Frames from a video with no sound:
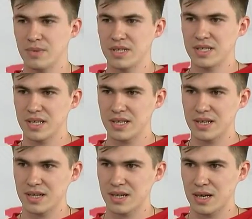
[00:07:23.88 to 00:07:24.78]

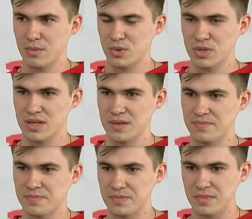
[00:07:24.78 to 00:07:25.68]
президента кампуса.
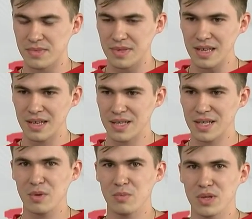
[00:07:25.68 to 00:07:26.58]
И
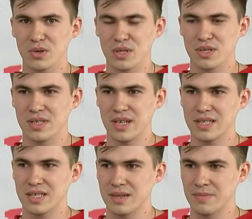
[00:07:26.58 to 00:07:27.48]
тогда мне было очень
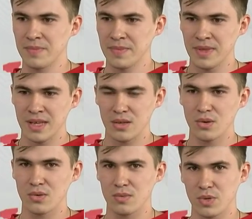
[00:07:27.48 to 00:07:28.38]
интересно –
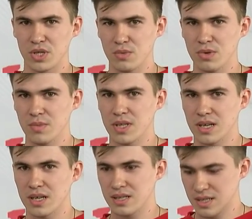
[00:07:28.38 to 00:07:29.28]
ну, почему
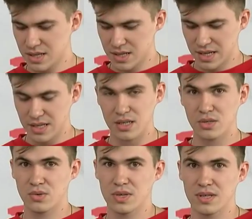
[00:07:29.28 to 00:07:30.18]
именно из этих
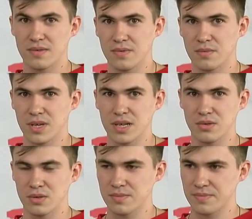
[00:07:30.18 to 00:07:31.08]
студентов
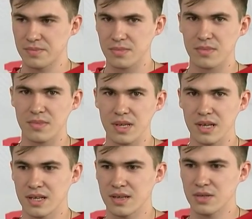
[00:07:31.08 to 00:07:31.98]
выбирают
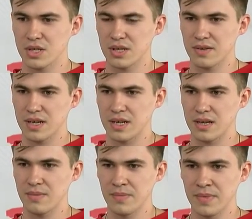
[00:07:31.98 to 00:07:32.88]
этого
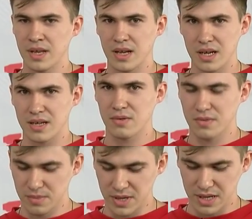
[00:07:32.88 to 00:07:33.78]
человека, как его
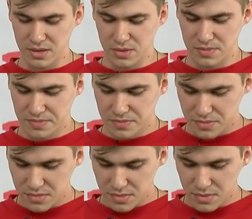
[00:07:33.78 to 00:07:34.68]
выбирают.
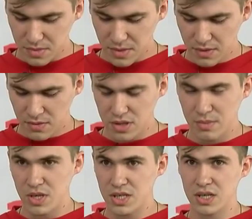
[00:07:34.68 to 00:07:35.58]
Вот. И
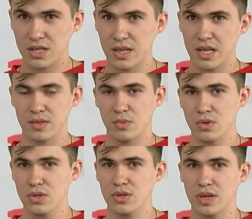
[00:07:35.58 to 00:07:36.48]
ближе к третьему
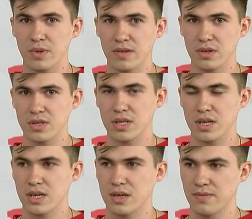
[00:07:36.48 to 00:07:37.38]
курсу я
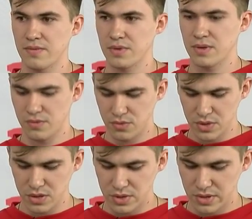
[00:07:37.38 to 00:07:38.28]
перевелся в ДУФУ
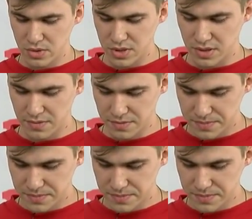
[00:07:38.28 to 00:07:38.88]
на Русский остров.